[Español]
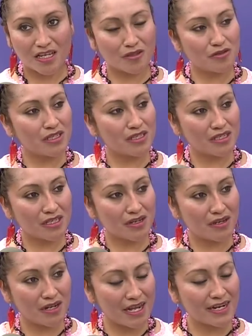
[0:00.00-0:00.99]
Entonces,
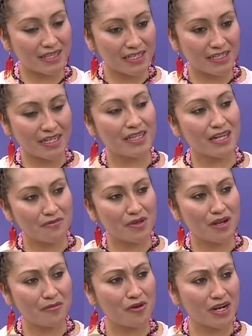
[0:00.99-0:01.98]
la artesana
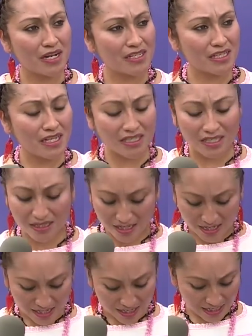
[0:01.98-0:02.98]
Elvira Morales Sánchez
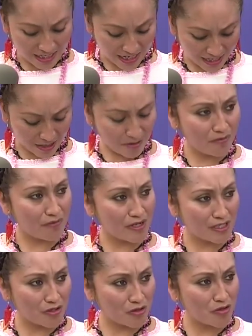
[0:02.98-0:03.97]
es la que
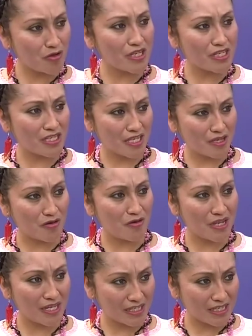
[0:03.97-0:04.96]
confeccionó y diseñó
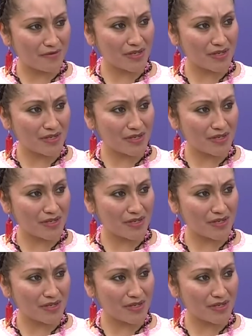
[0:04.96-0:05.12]
esta